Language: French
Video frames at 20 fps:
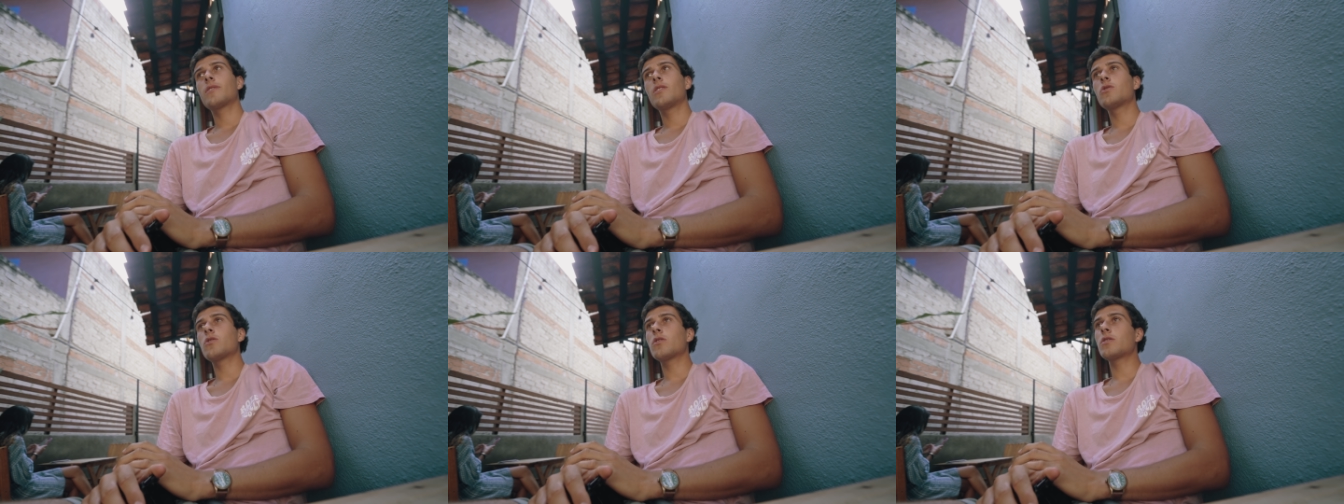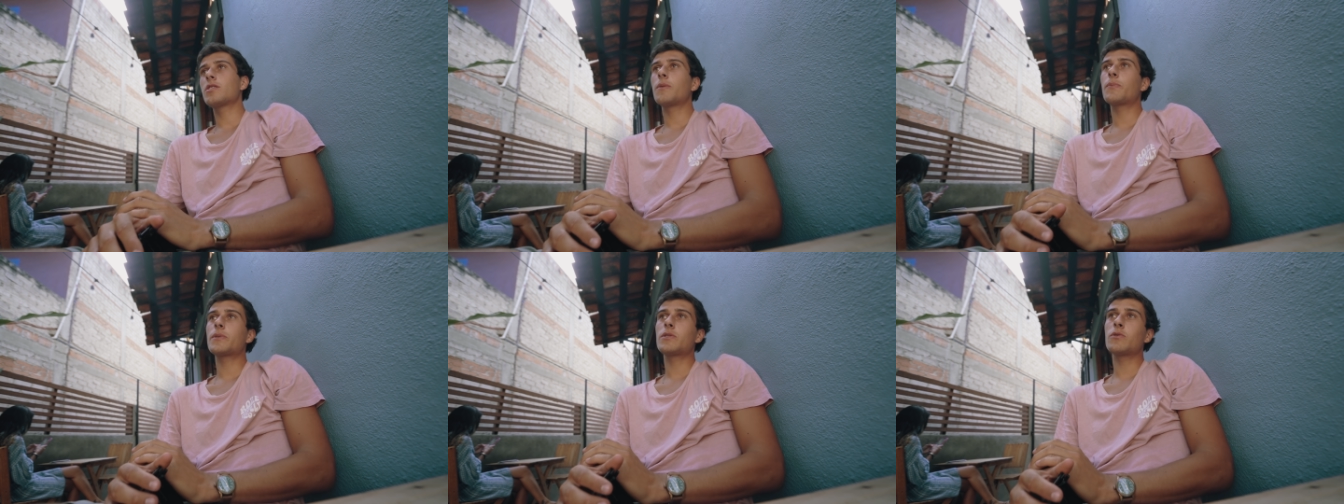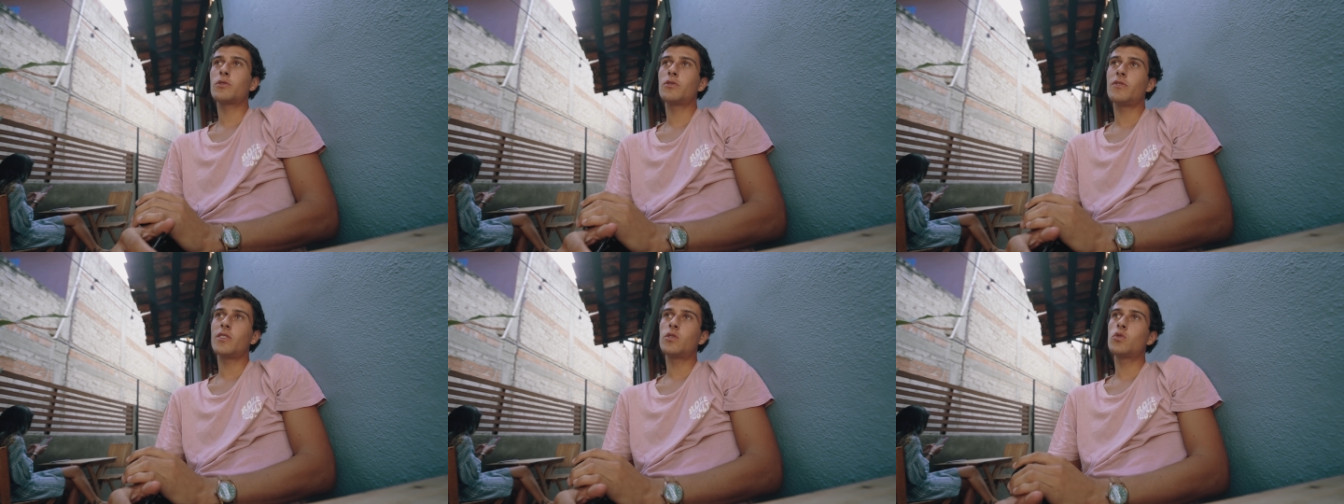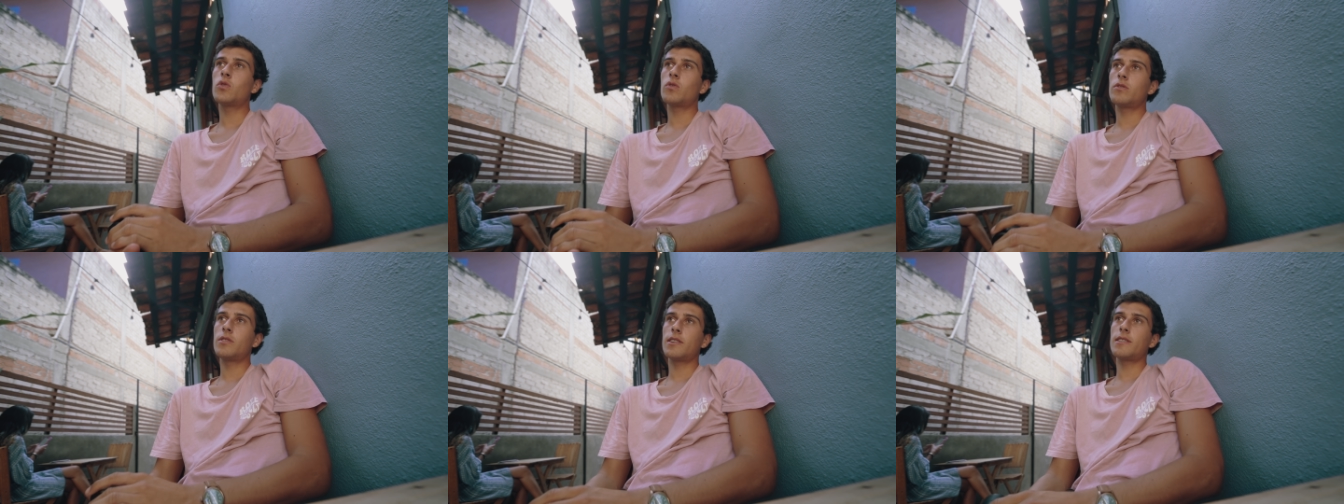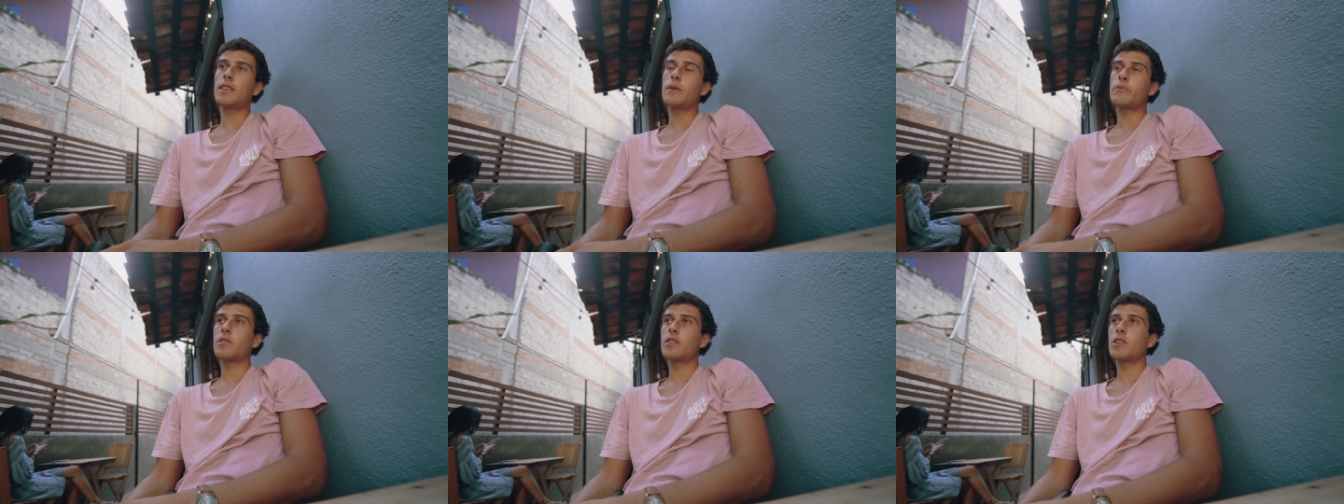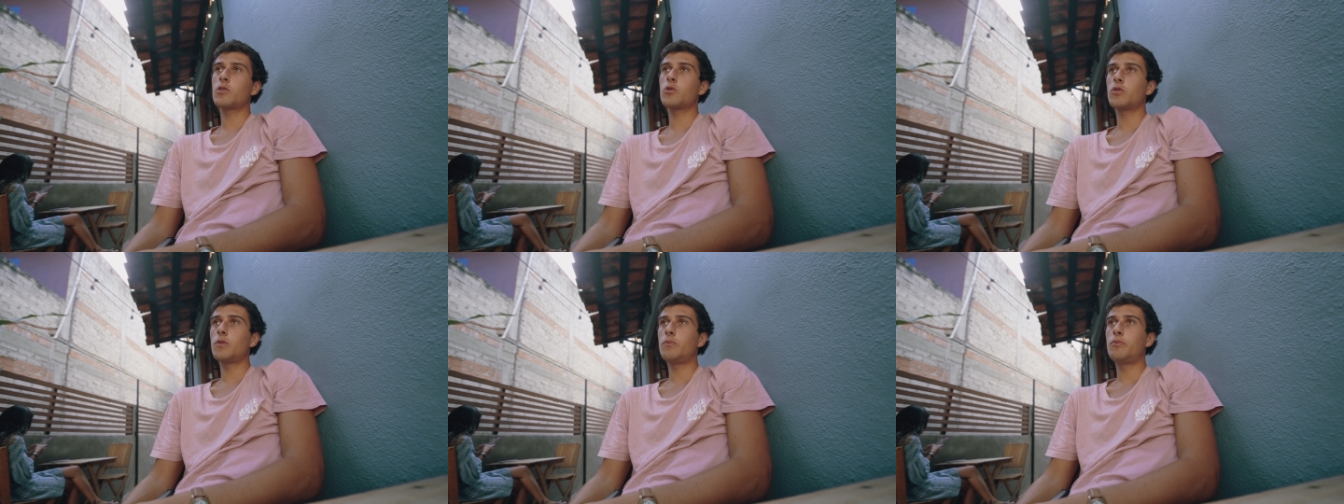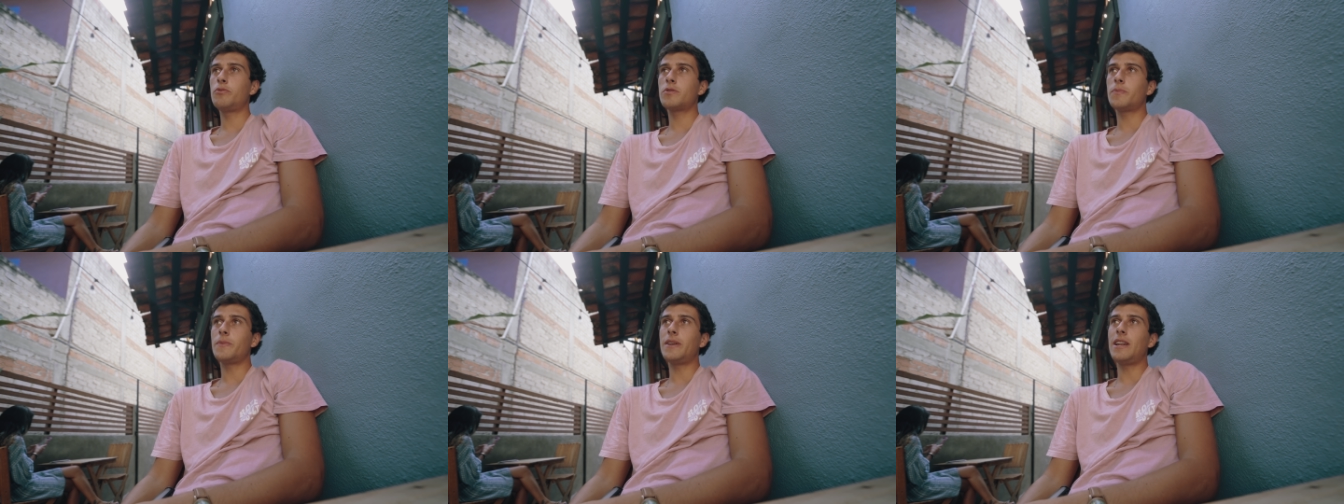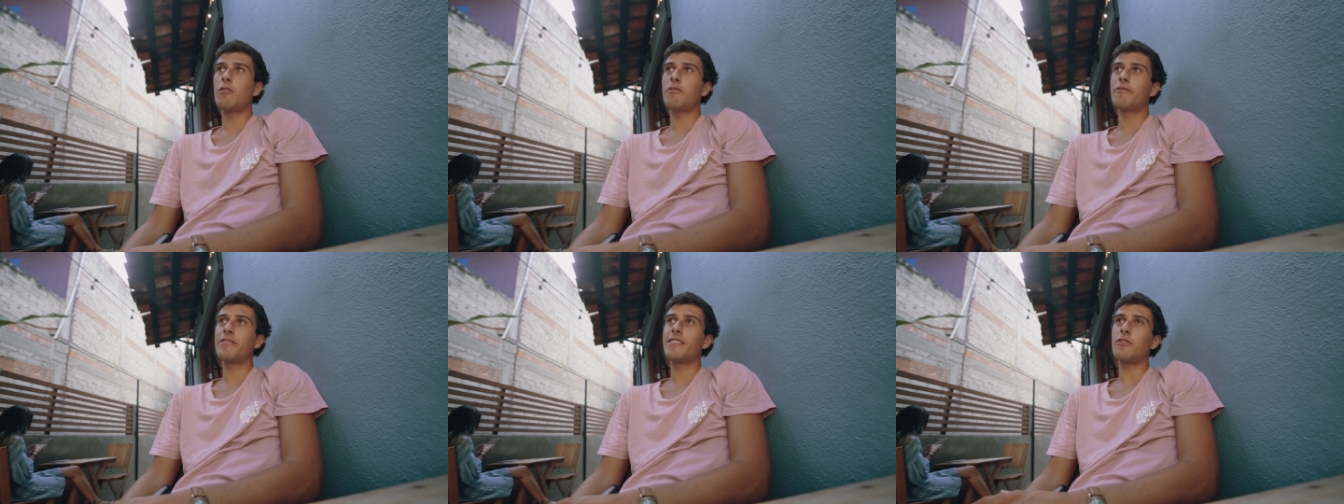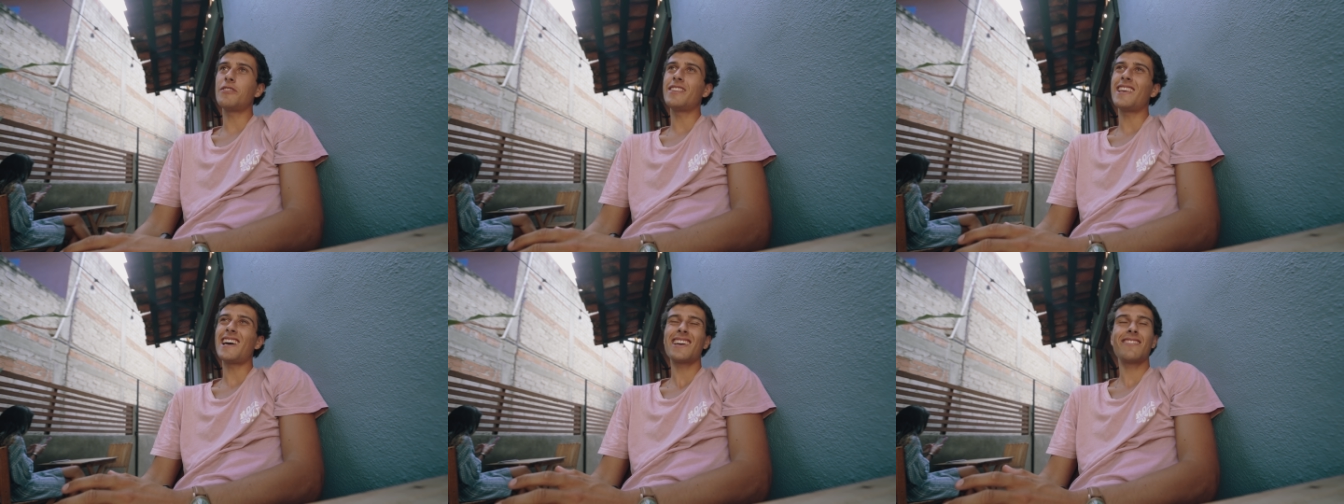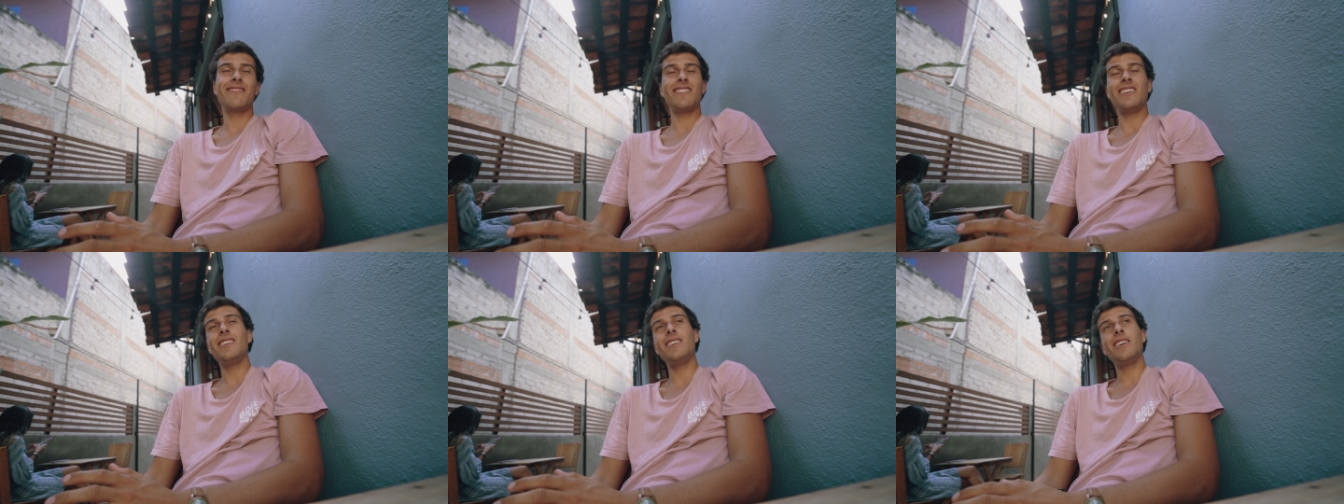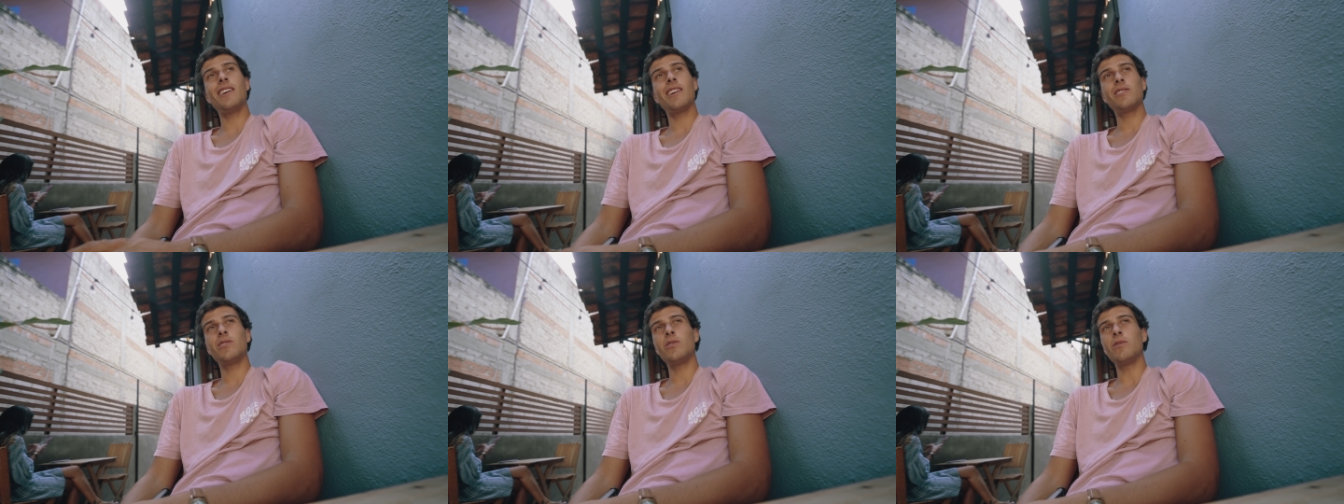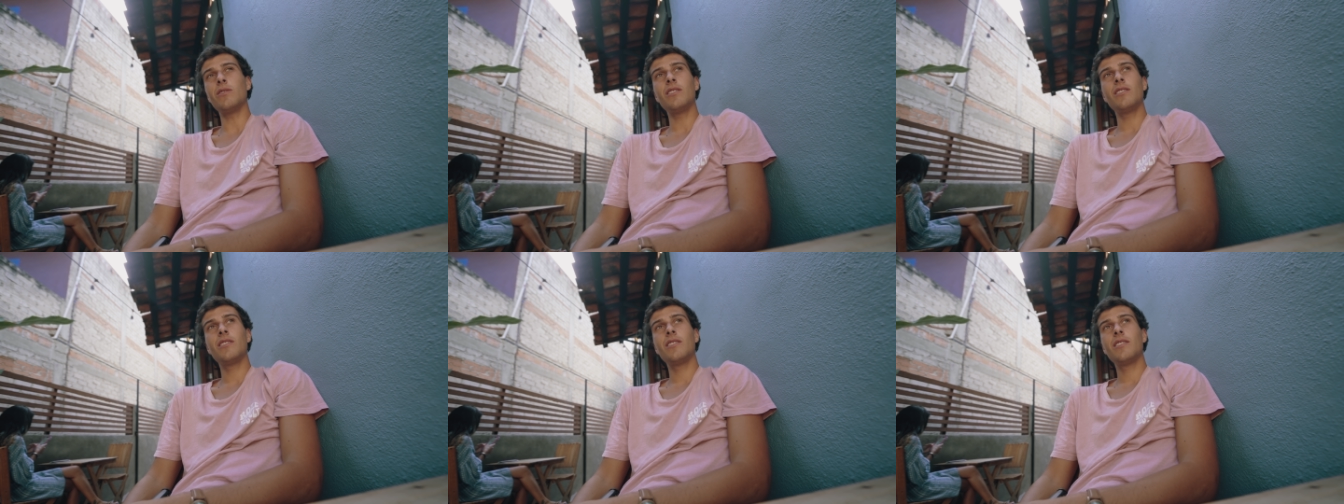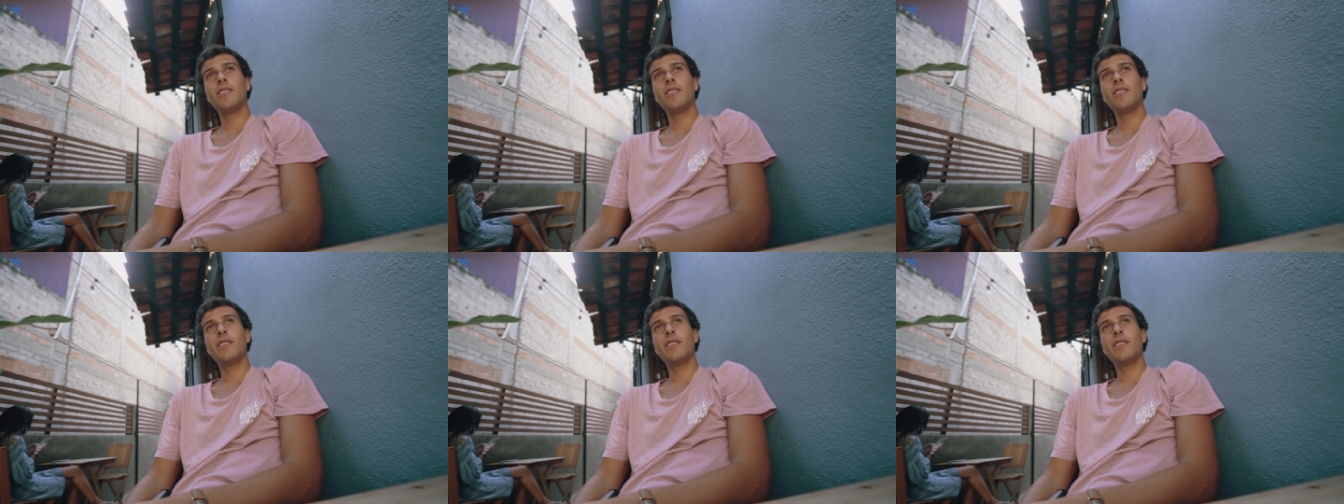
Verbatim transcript: genre j'ai l'impression que tu vas toujours dire que t'as besoin d'un jour de plus, mais là on est arrivé hier, tu vois.